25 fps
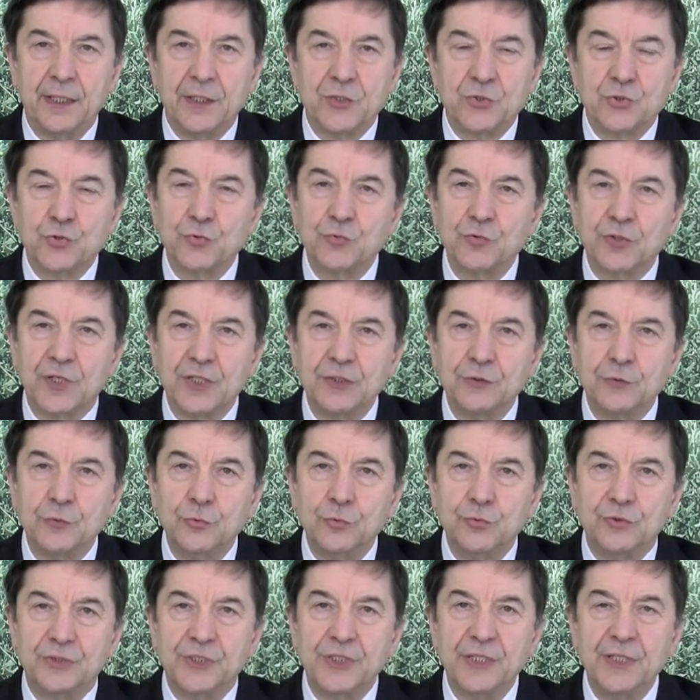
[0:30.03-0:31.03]
Sono
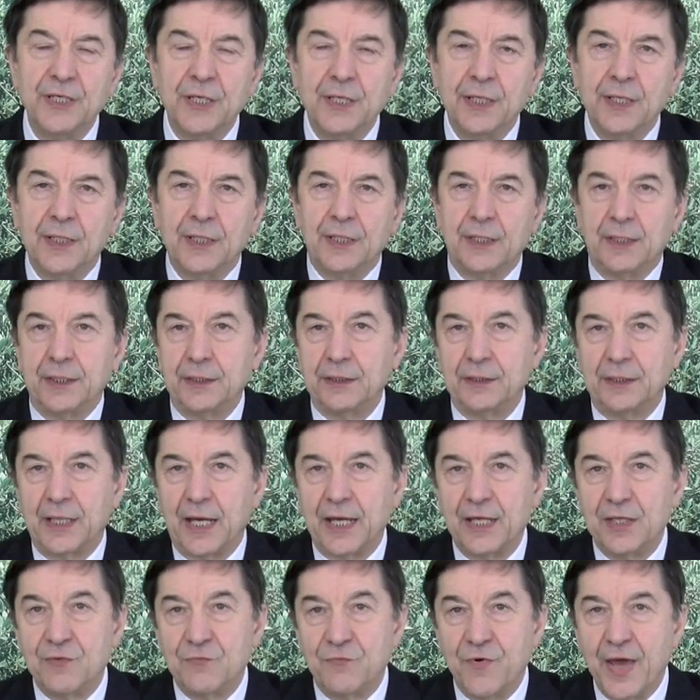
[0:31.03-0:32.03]
caduti eh,
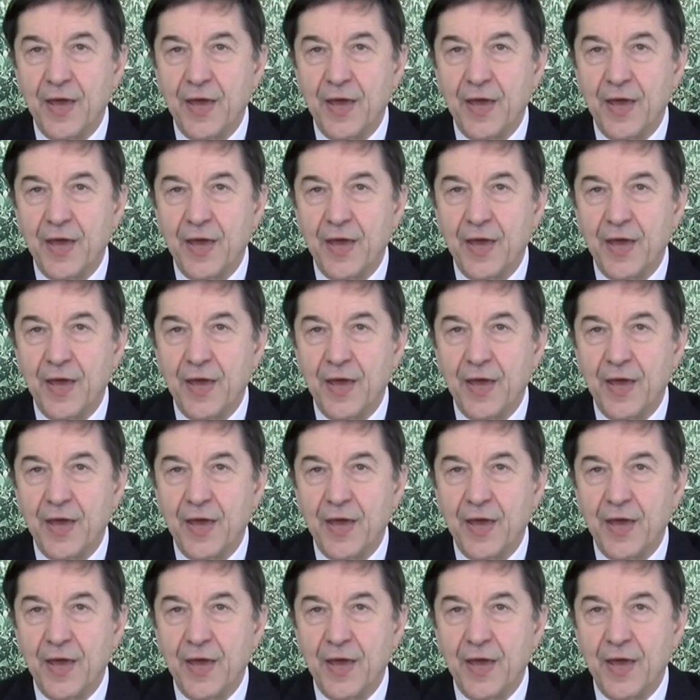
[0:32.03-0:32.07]
dai